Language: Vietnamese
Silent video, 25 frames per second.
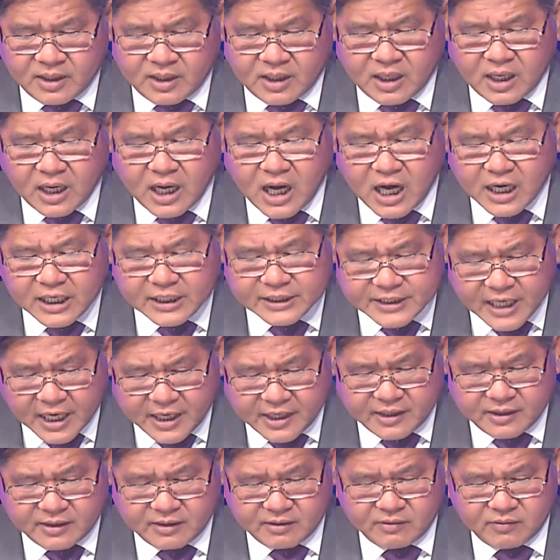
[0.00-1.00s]
Người
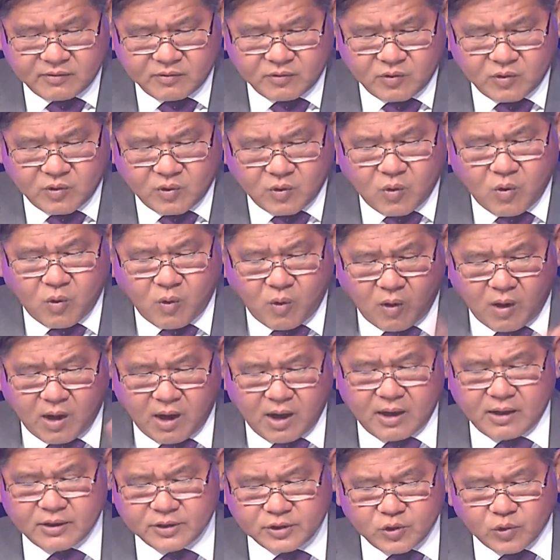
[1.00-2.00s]
dân của
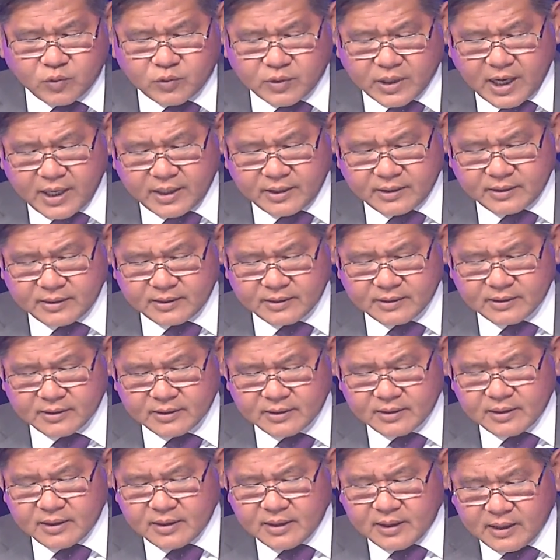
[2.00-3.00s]
Ukraine
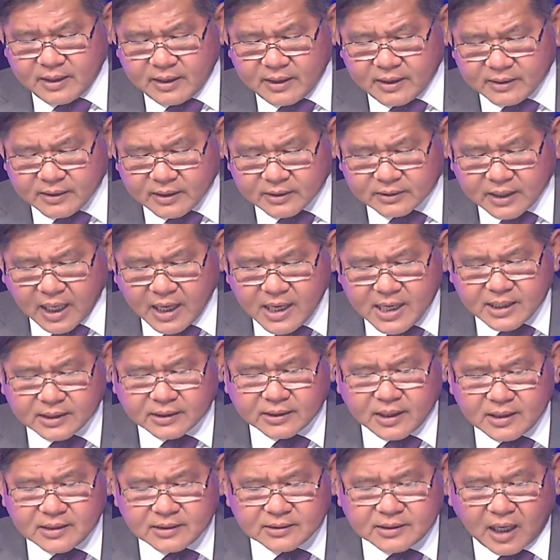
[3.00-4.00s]
thấy cái
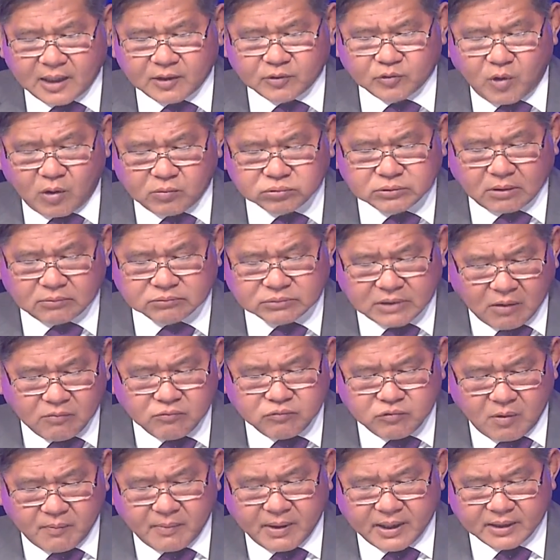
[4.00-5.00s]
tinh thần của ông tổng thống
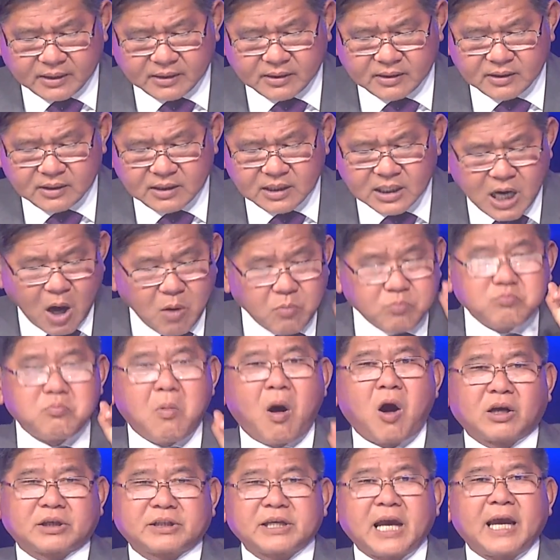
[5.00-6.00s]
của mình, không
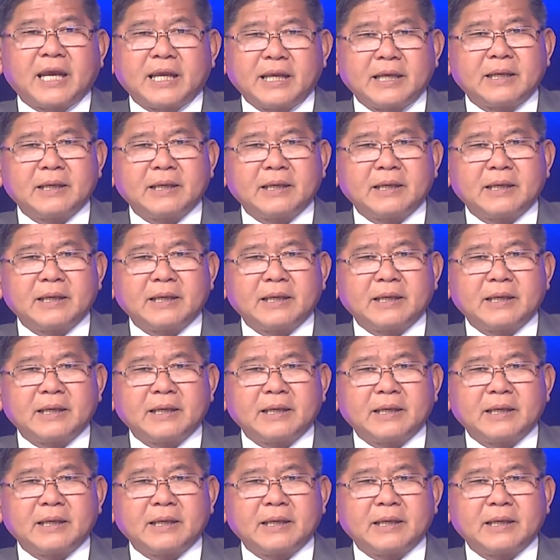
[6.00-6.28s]
bỏ chạy.